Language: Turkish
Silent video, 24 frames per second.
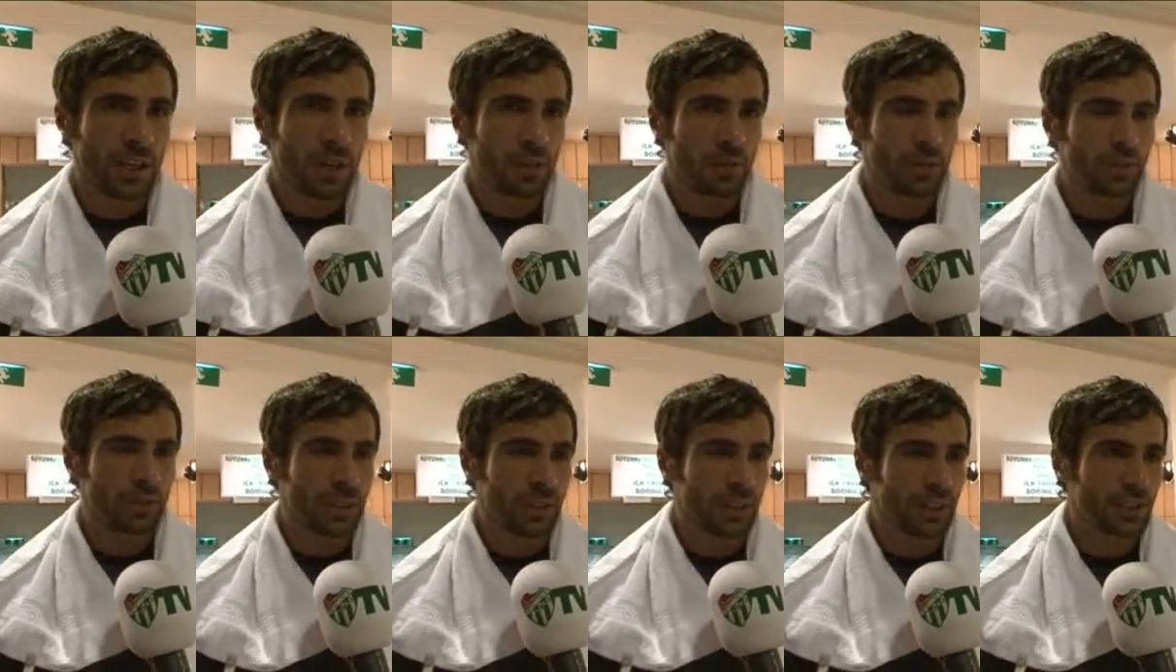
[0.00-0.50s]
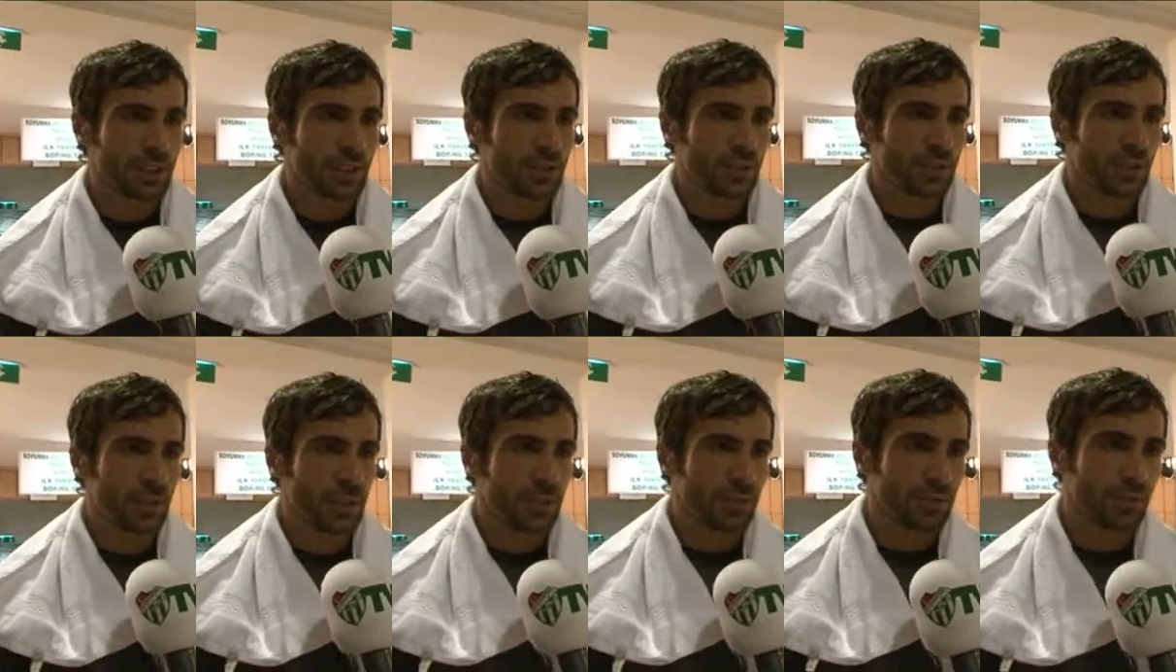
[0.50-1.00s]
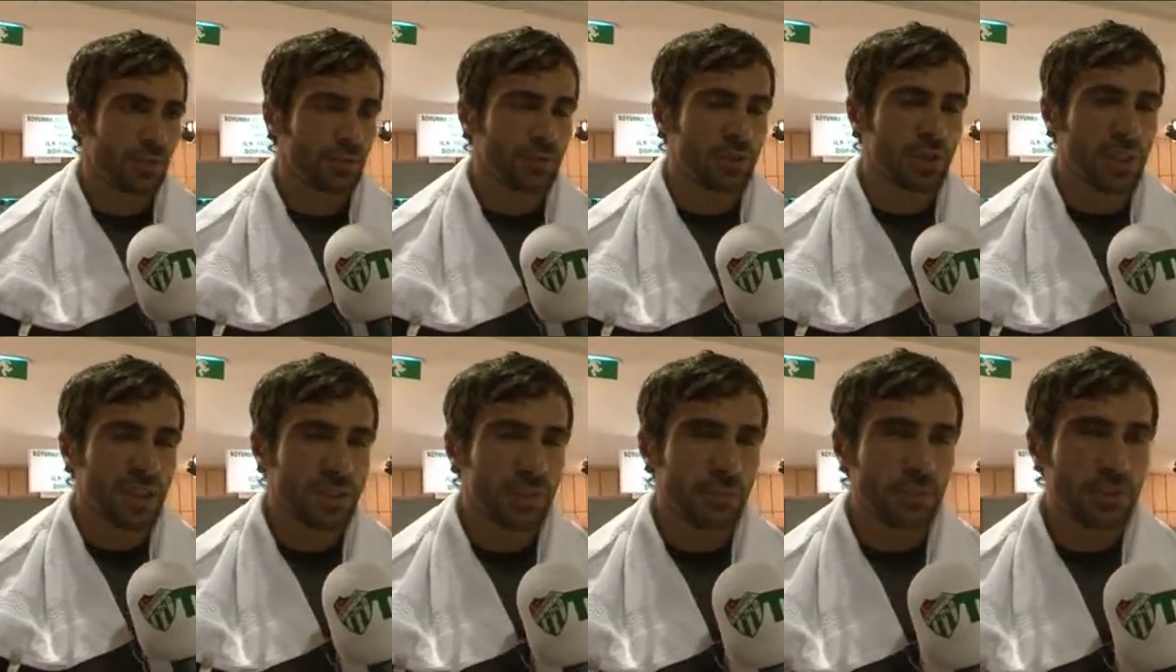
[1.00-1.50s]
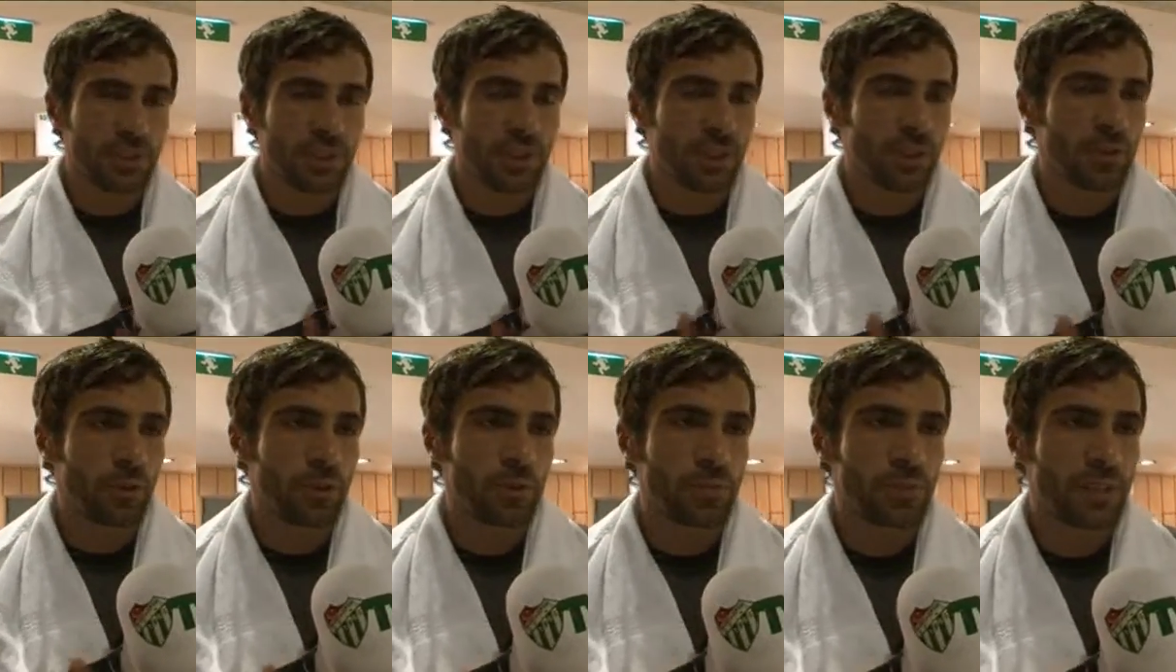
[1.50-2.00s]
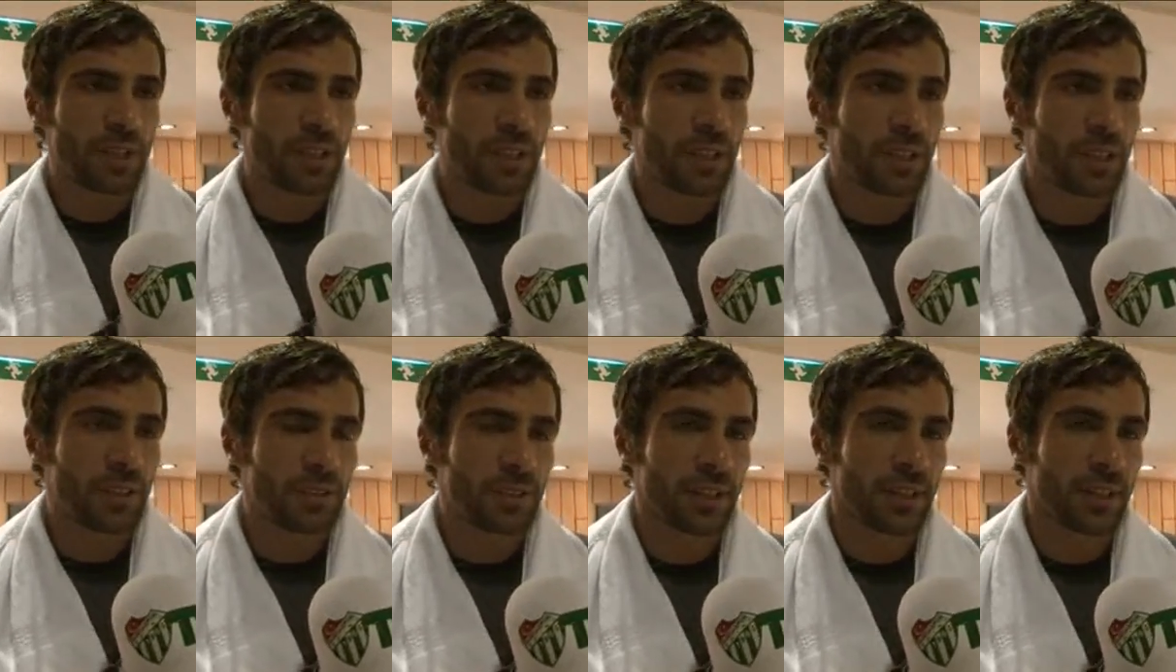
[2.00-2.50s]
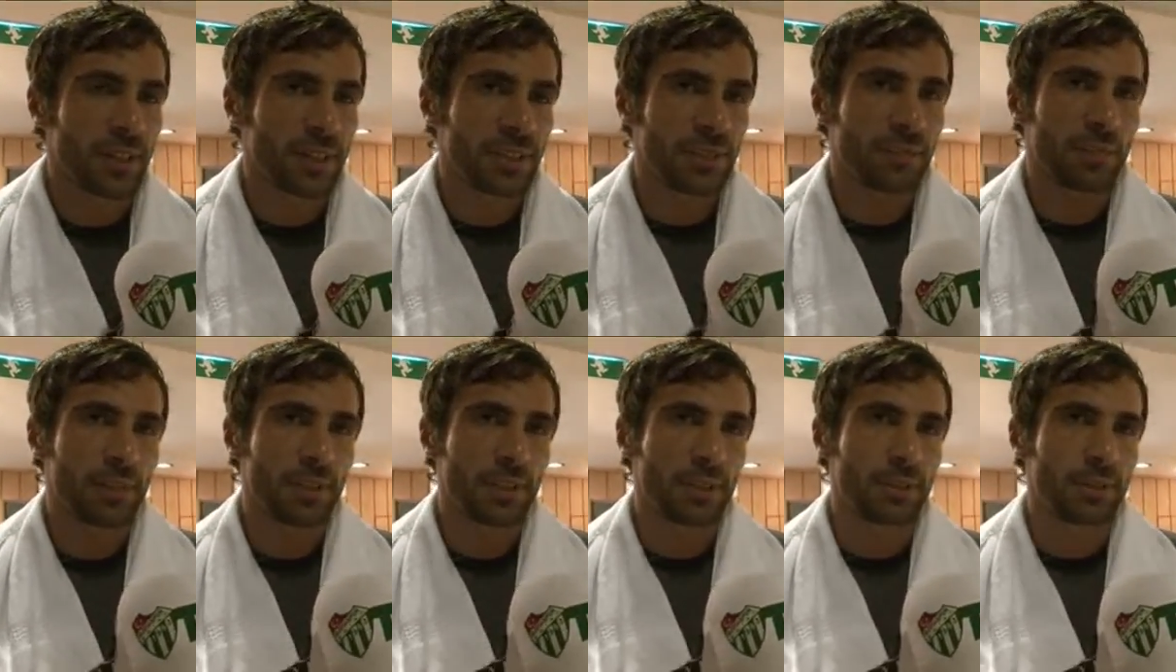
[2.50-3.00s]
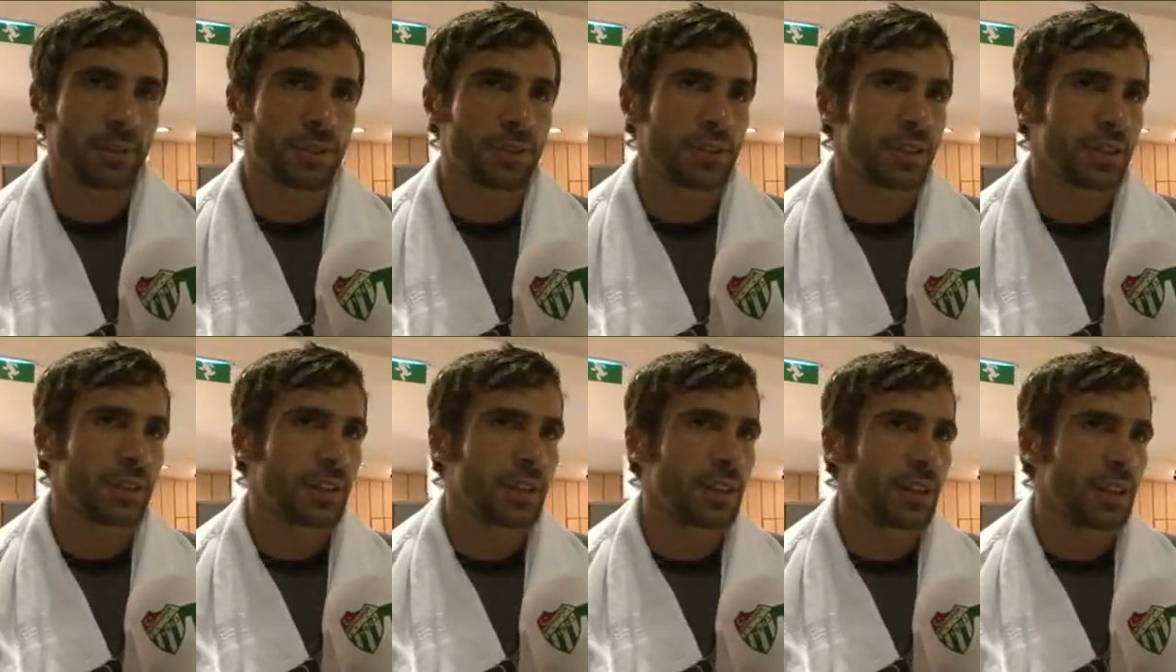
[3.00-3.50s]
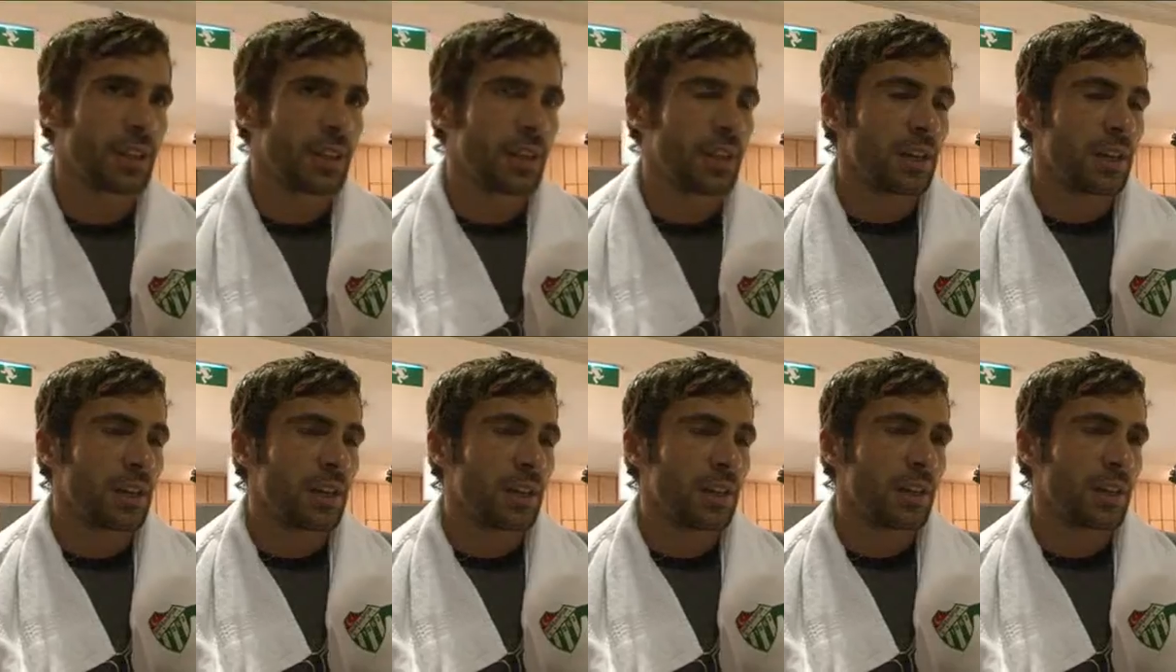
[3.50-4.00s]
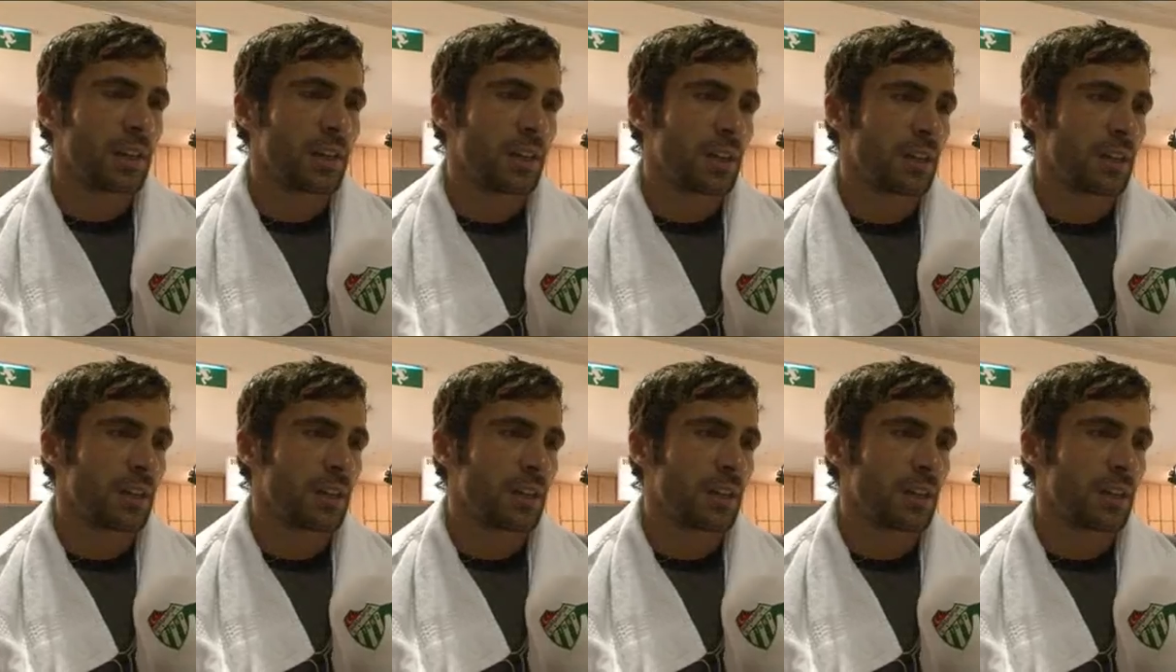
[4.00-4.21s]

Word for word: Onları işte son hafta düzeltip inşallah önümüzdeki hafta Kasımpaşa maçına da e,